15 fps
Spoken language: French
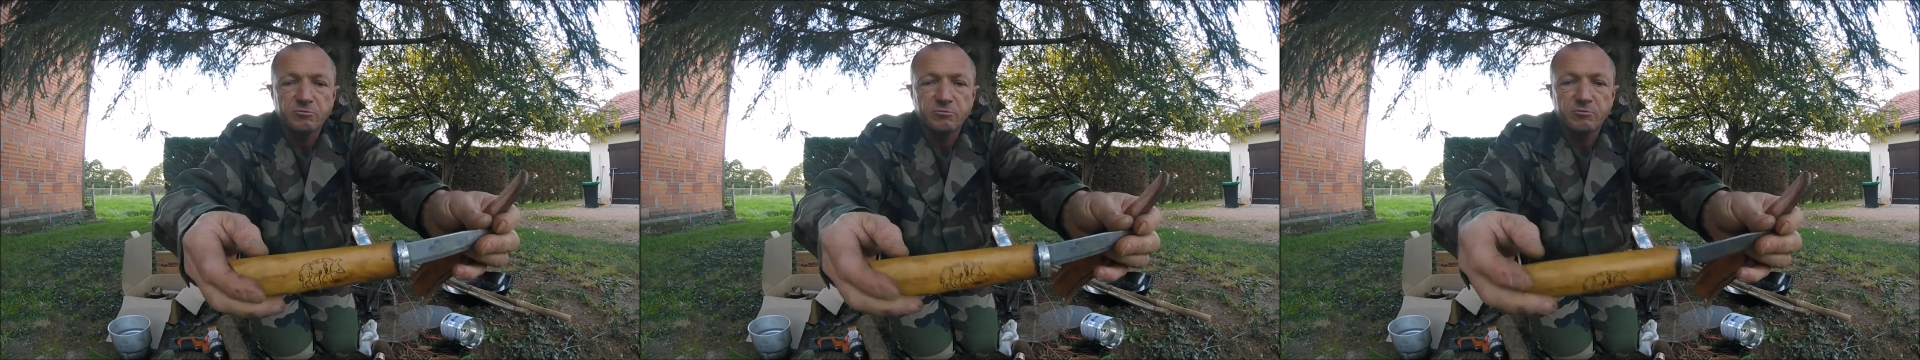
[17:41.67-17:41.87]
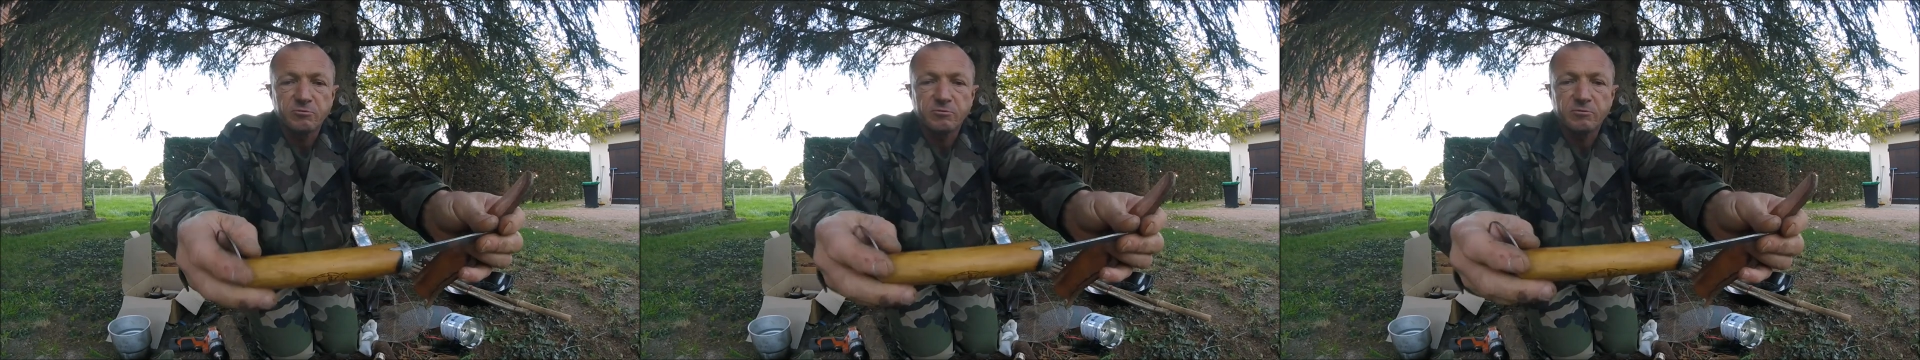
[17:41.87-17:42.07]

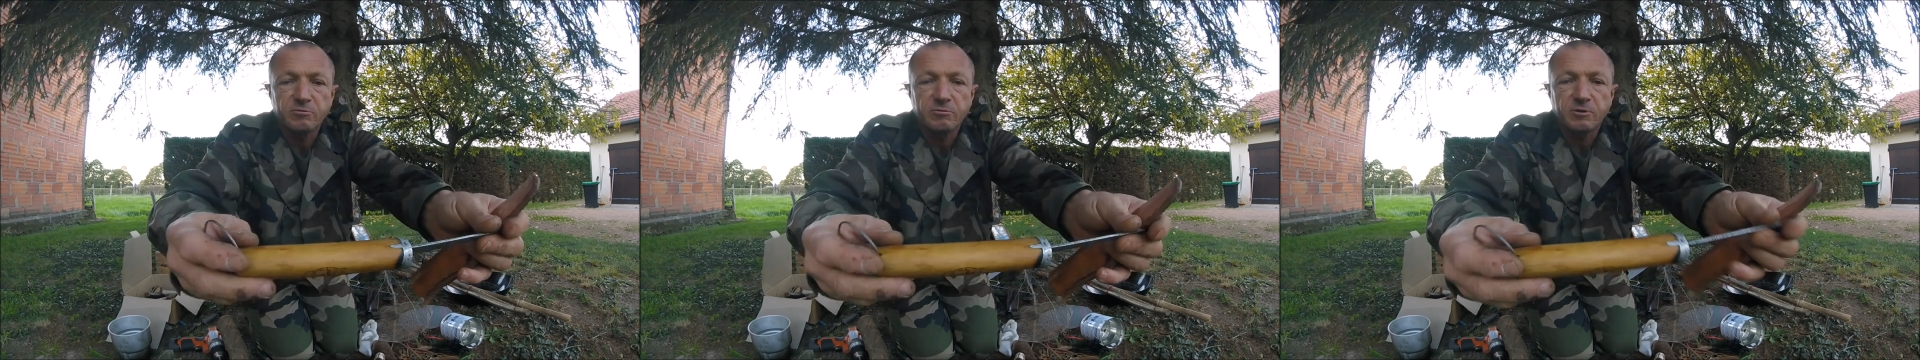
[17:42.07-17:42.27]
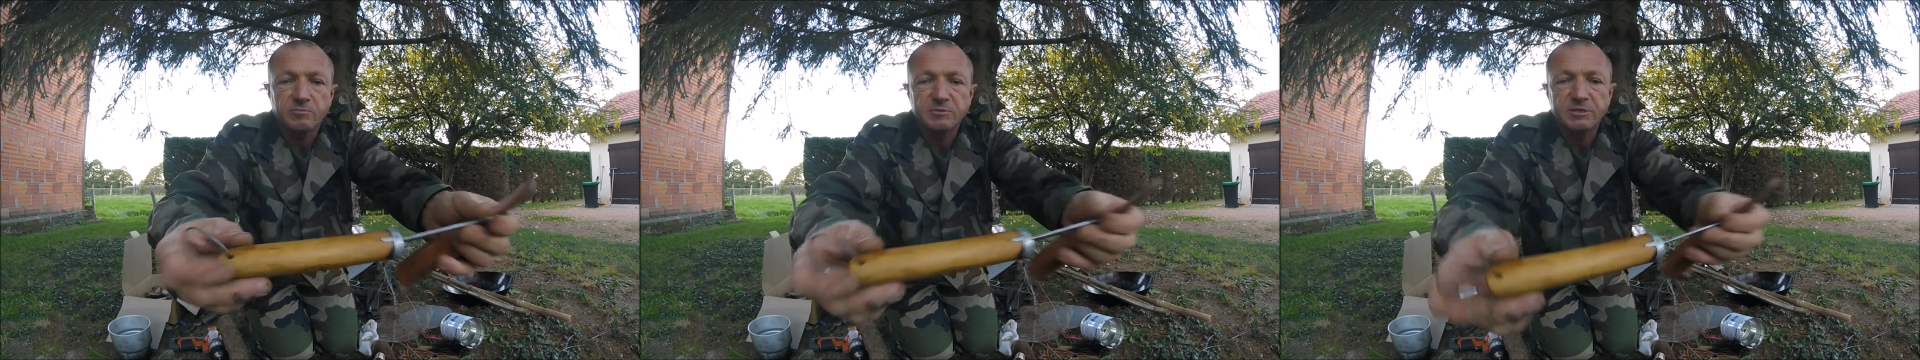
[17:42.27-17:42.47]

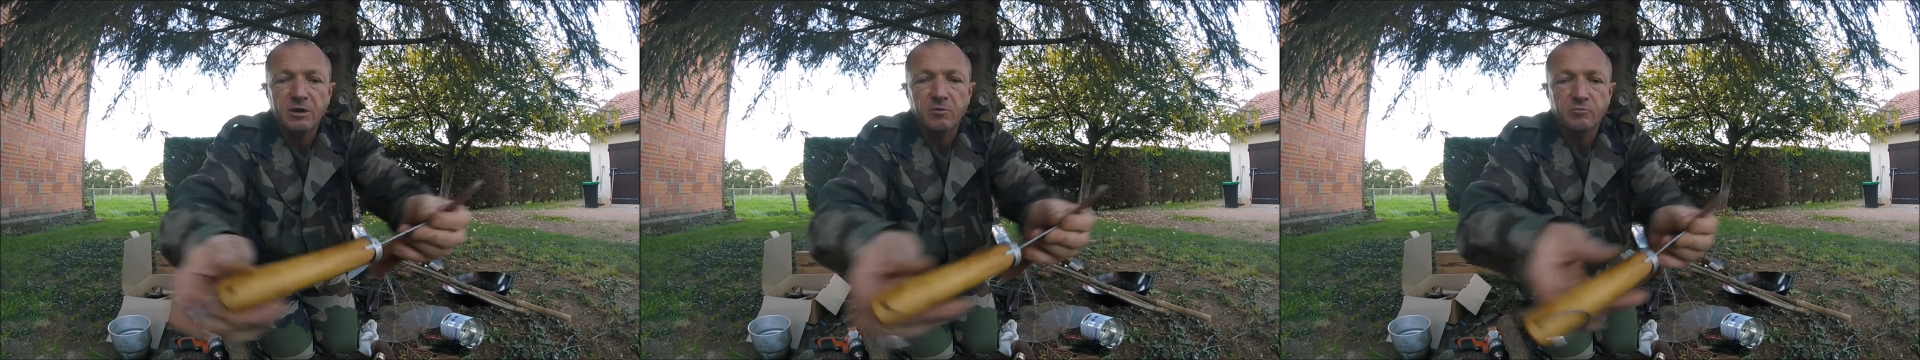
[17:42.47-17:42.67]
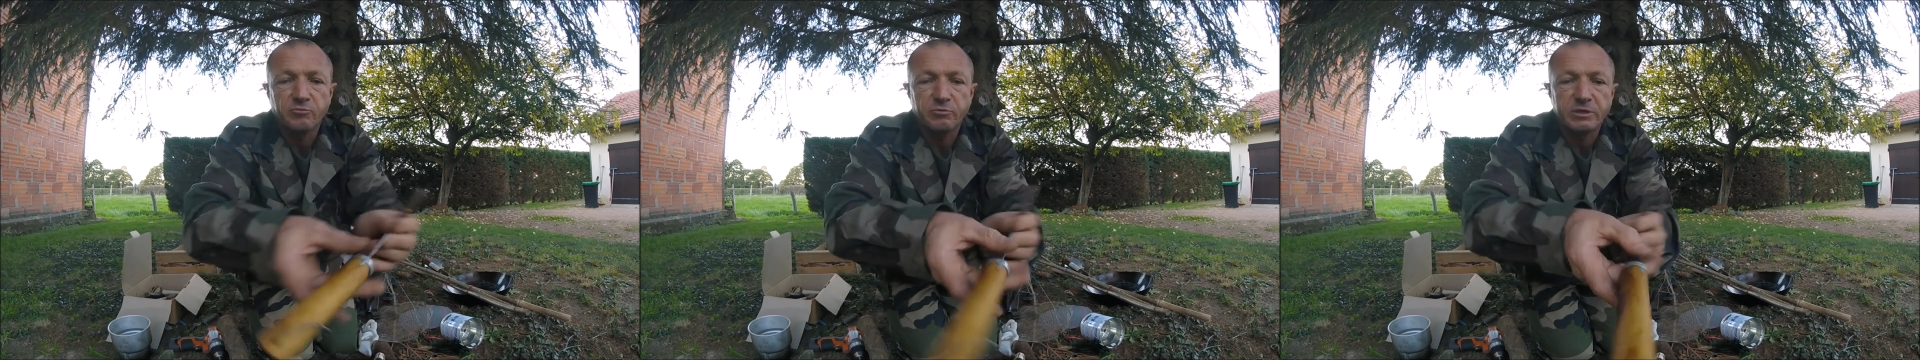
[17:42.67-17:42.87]
euh, comme ça
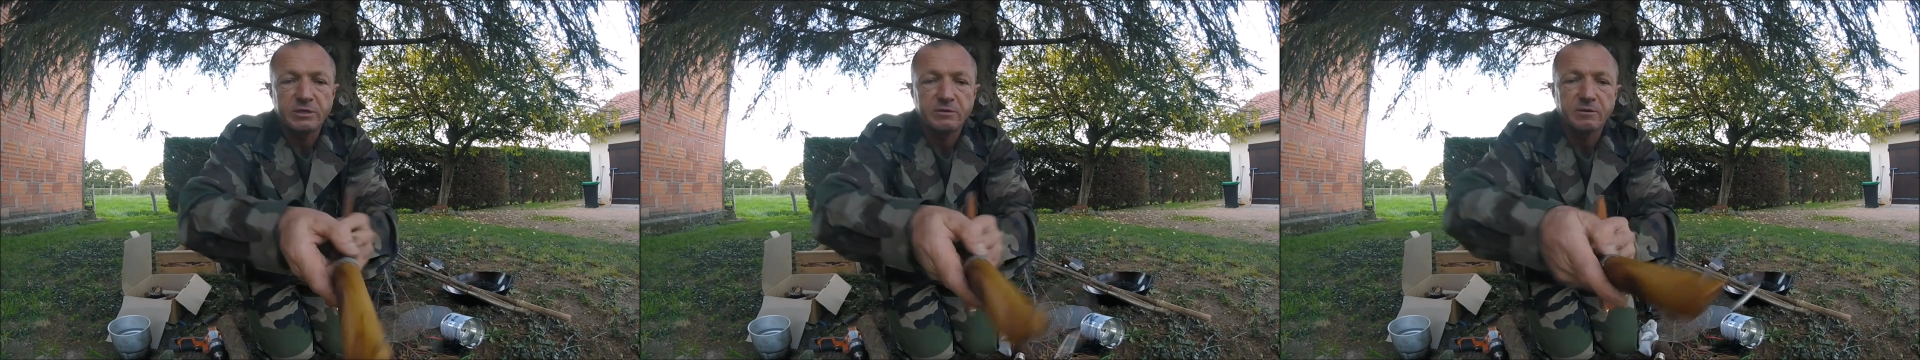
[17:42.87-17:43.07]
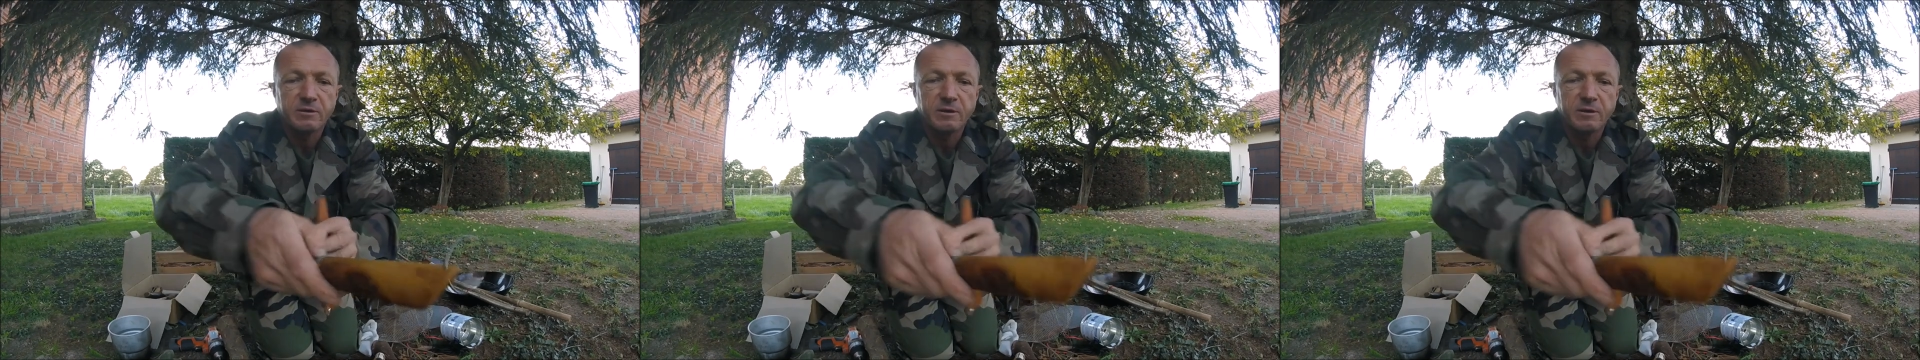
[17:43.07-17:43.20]
en buis.